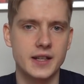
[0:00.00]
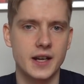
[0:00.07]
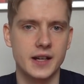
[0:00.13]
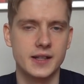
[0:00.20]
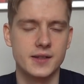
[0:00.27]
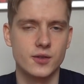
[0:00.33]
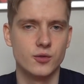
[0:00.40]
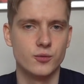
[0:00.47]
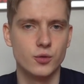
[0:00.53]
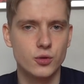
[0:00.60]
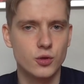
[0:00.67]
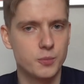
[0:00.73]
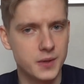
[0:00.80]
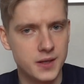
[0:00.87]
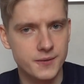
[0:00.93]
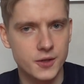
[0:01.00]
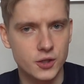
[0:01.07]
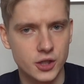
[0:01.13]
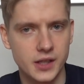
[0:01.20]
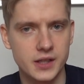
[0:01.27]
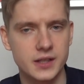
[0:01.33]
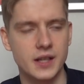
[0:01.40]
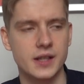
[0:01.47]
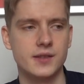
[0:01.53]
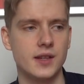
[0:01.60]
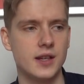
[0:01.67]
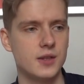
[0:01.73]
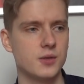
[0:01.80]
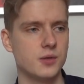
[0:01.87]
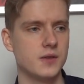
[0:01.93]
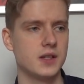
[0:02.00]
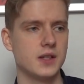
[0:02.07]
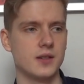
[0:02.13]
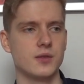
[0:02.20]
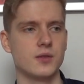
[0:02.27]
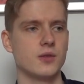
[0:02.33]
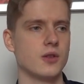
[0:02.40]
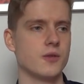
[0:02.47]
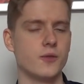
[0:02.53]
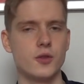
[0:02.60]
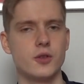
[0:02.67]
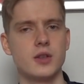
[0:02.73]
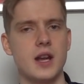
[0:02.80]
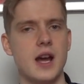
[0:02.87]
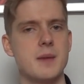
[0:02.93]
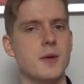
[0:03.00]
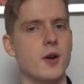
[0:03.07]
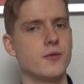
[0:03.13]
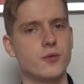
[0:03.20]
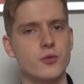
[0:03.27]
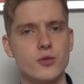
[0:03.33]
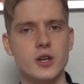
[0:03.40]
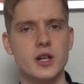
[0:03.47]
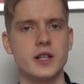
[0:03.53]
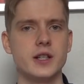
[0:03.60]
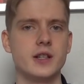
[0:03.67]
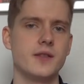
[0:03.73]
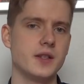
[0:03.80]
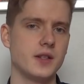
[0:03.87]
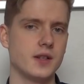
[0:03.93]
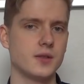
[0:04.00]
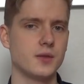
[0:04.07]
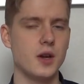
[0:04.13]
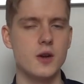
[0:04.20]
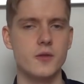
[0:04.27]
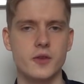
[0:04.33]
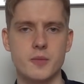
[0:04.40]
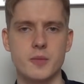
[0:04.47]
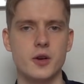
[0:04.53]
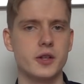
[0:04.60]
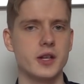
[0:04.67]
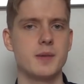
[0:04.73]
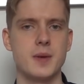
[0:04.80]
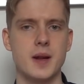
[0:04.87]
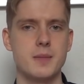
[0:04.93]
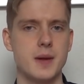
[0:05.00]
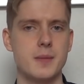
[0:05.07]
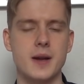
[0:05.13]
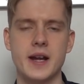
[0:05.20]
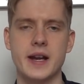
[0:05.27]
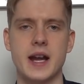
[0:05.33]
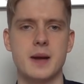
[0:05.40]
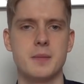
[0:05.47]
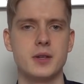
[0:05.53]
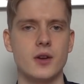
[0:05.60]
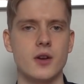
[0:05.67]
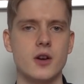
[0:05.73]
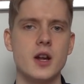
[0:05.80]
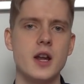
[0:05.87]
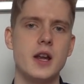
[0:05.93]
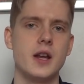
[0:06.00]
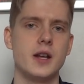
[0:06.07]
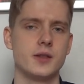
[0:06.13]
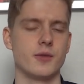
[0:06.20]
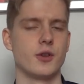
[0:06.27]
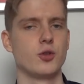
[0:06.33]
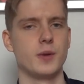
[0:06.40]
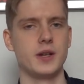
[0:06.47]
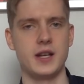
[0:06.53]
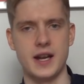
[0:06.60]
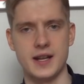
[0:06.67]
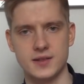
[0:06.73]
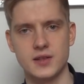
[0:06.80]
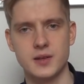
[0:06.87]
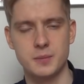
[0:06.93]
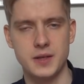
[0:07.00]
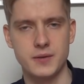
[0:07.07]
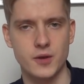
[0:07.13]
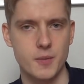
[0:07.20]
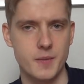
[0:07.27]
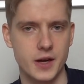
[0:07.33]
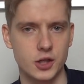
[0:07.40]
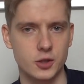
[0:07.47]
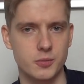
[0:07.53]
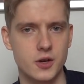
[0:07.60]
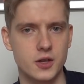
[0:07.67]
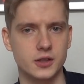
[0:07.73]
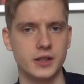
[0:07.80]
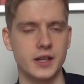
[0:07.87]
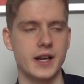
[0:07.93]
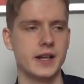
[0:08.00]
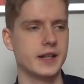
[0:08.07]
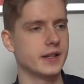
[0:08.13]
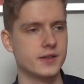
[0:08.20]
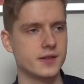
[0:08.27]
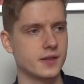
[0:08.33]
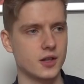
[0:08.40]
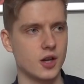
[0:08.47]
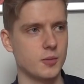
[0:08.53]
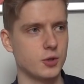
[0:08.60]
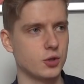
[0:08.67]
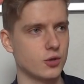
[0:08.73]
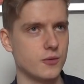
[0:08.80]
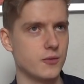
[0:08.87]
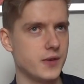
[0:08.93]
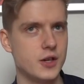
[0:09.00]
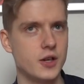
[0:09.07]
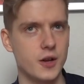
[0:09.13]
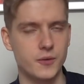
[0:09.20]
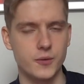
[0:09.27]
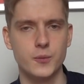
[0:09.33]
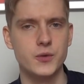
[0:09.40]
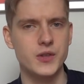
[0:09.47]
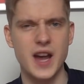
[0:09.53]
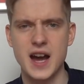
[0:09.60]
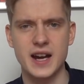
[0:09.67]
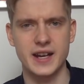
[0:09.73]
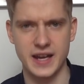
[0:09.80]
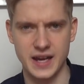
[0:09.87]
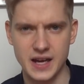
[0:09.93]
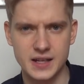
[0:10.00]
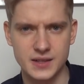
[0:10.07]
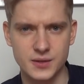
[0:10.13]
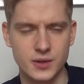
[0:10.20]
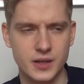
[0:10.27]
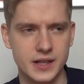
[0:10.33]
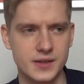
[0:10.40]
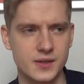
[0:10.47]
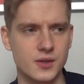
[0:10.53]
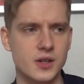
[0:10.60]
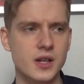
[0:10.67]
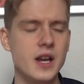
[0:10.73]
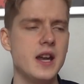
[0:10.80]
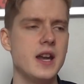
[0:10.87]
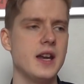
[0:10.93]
Da geht es so um YouTube-Beef-Geschichten. Da erzähle ich so, wie ich das so gefunden habe, auch früher, ne, wie ich das so aufgebaut habe, bla bla bla. Da habe ich auch zum Beispiel über den Ernstling-Beef nochmal gesprochen, der jetzt, glaube ich, schon vier oder fünf Jahre her ist oder so.